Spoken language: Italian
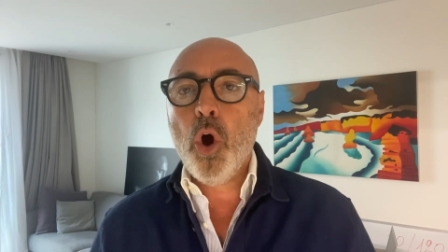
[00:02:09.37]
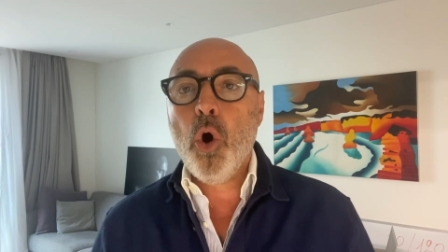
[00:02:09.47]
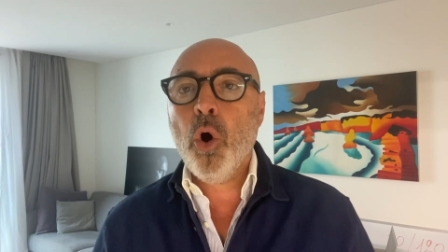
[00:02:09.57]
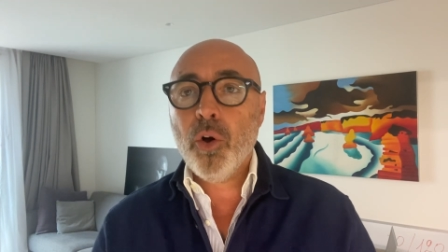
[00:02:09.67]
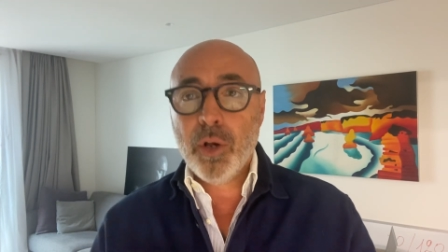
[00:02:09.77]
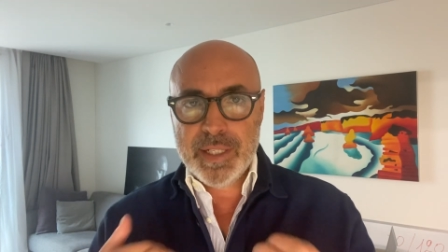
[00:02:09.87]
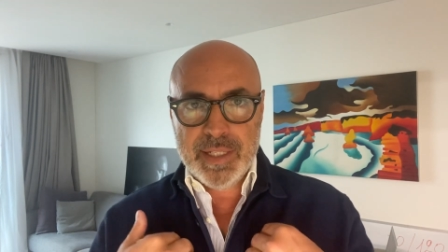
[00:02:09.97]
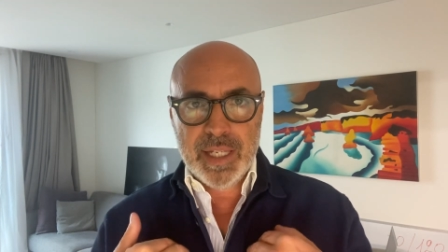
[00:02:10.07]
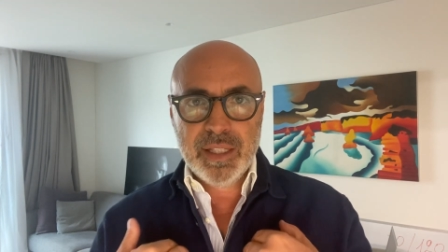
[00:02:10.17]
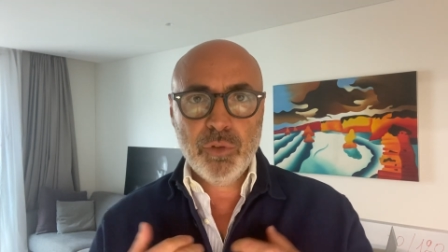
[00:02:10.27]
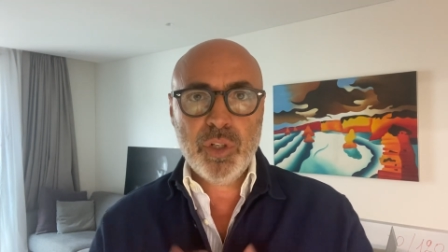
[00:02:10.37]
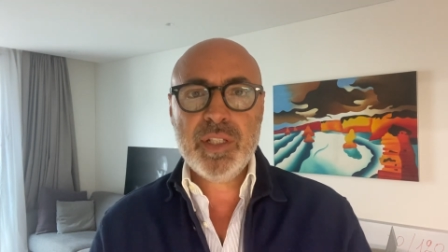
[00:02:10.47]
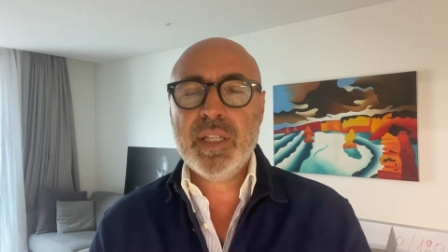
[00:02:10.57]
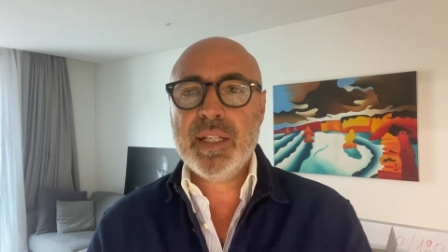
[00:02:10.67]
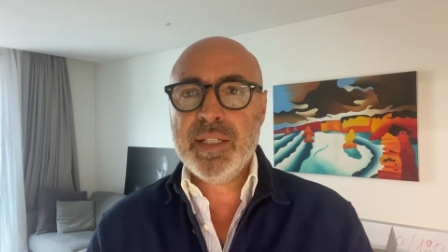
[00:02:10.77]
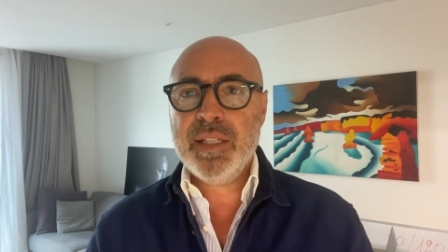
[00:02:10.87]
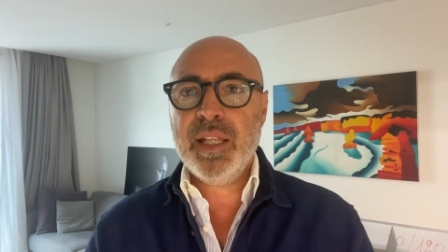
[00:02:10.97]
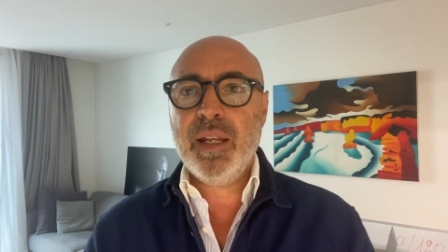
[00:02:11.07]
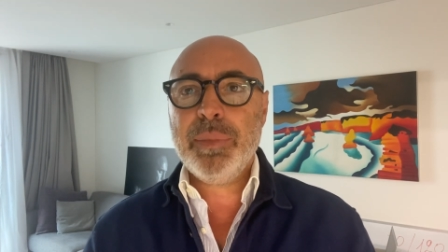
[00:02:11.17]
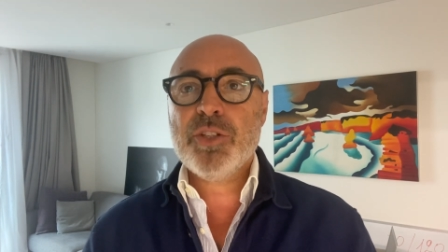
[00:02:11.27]
o siete voi stessi
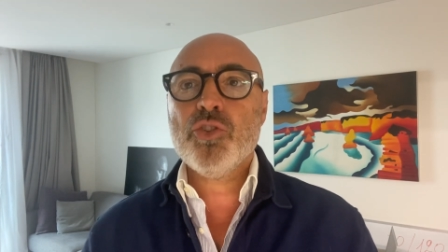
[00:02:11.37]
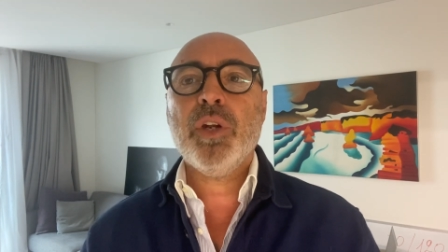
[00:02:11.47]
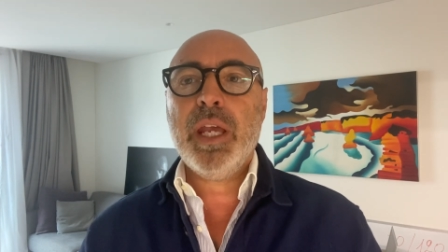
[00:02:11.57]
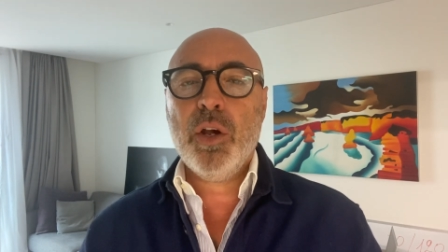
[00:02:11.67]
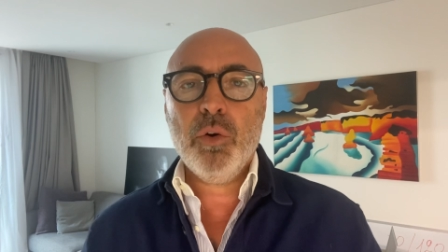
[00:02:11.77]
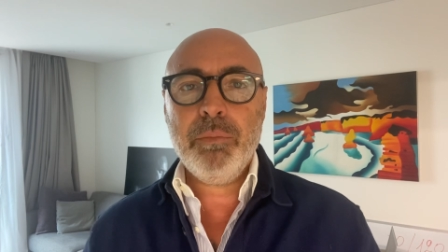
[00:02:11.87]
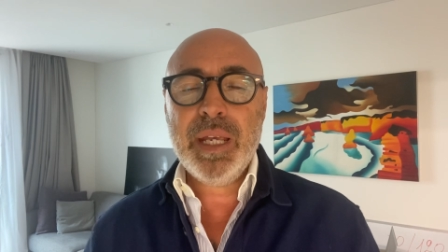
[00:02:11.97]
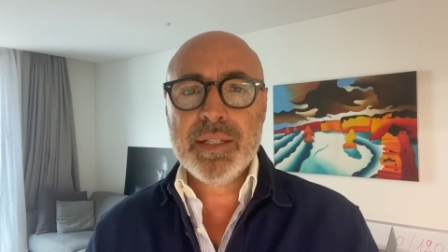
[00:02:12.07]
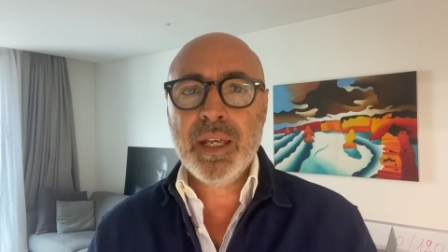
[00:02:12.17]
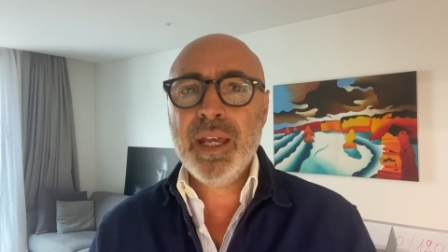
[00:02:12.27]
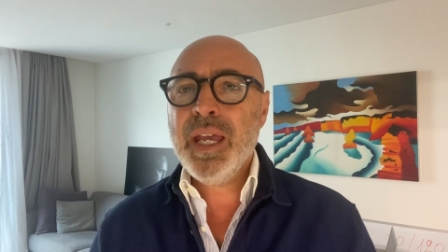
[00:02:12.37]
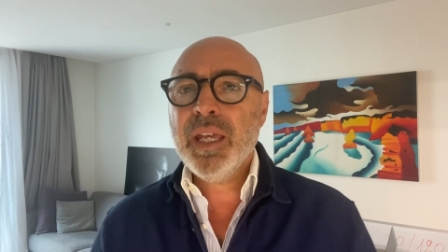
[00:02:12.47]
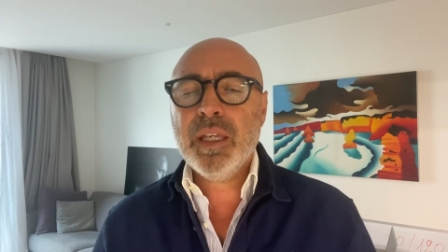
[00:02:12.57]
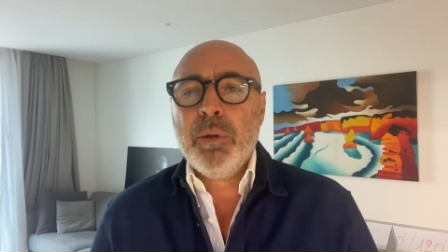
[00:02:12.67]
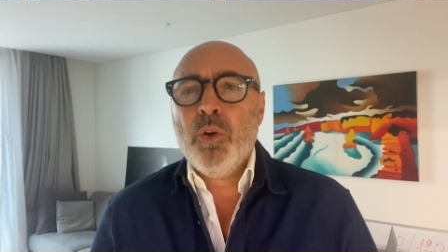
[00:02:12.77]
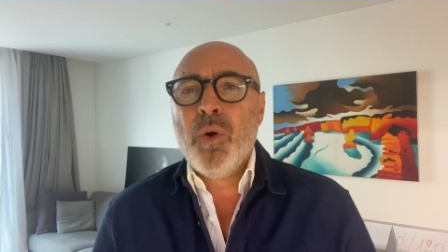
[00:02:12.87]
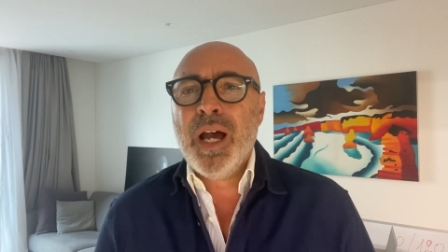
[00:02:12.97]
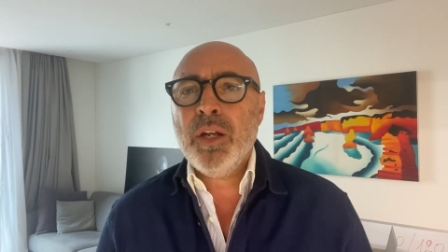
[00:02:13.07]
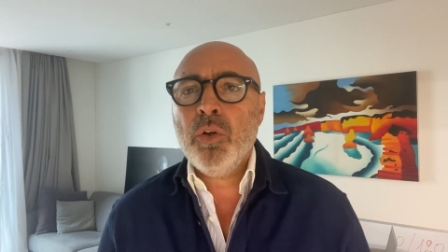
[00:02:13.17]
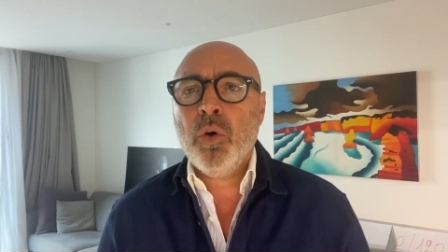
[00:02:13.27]
delle persone obese che però
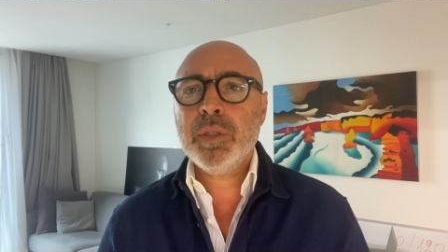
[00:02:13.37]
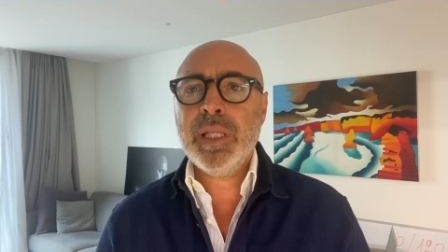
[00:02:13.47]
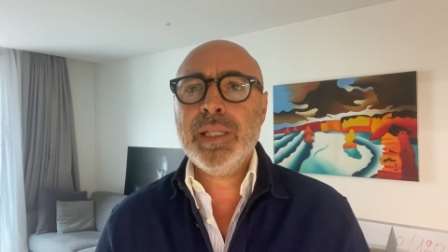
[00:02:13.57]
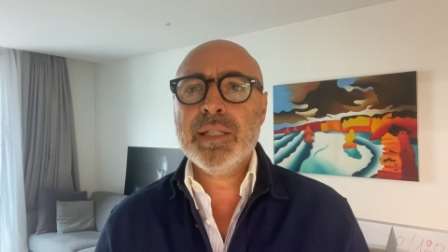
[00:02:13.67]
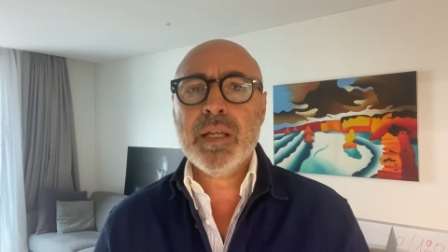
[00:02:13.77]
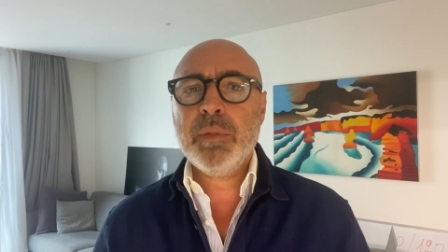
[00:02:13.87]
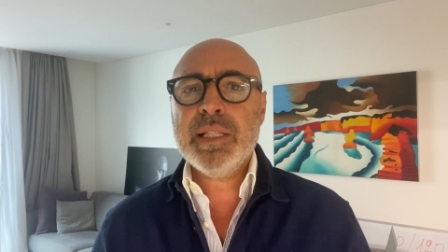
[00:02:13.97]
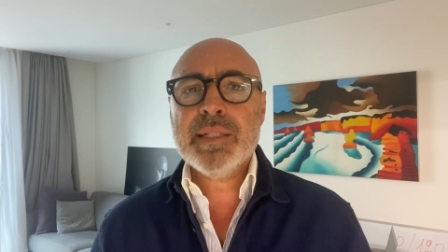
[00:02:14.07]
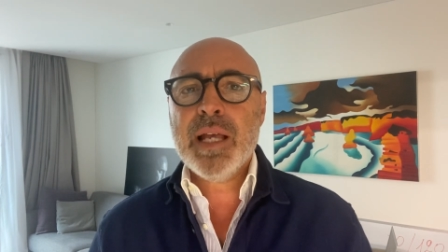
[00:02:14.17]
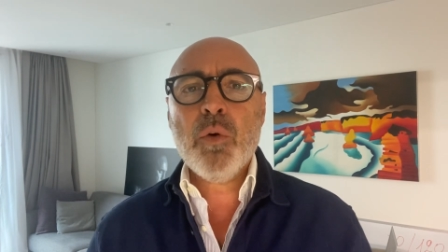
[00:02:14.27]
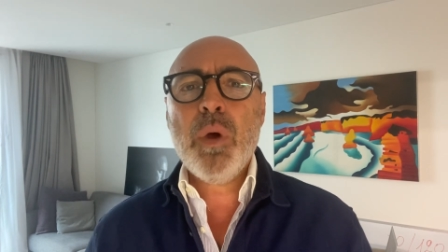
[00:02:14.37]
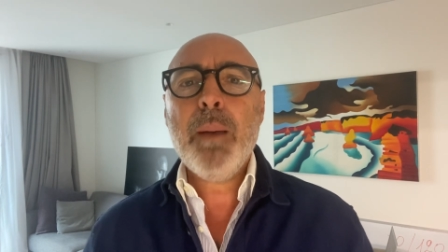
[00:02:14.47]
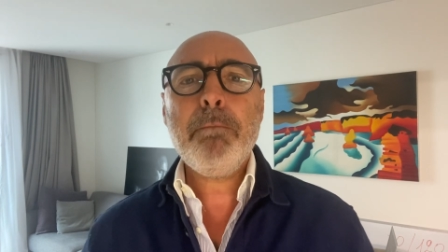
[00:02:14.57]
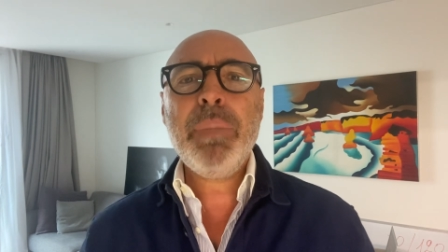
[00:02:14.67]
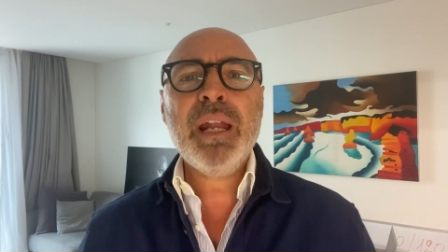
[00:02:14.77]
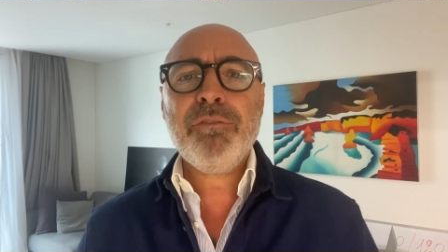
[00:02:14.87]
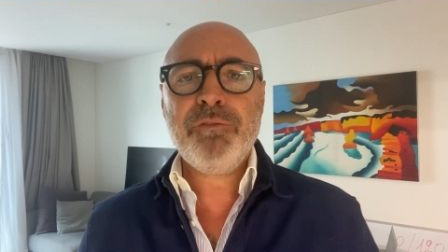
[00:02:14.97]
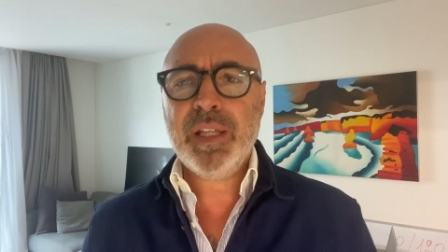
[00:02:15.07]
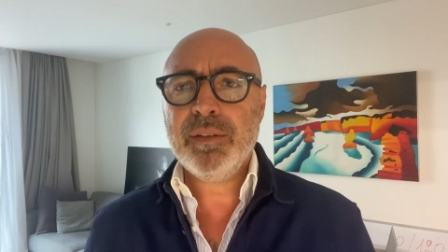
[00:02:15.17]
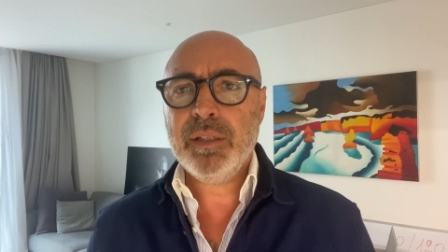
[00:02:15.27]
hanno degli esami del sangue
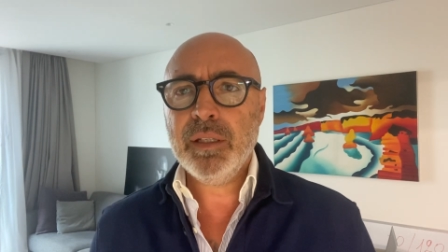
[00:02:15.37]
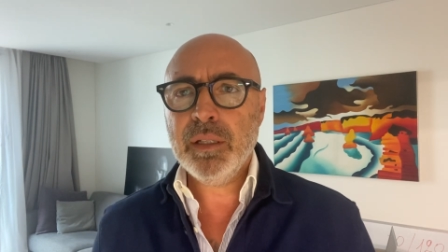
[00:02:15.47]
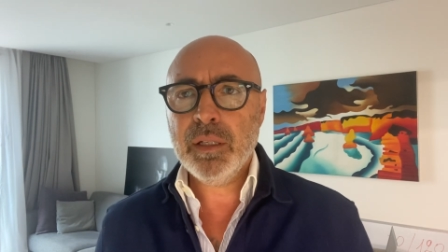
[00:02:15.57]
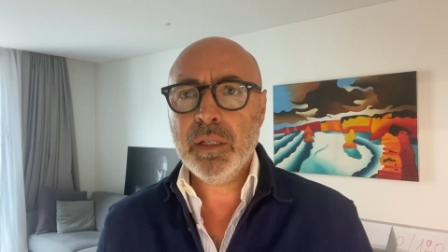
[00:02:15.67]
perfetti.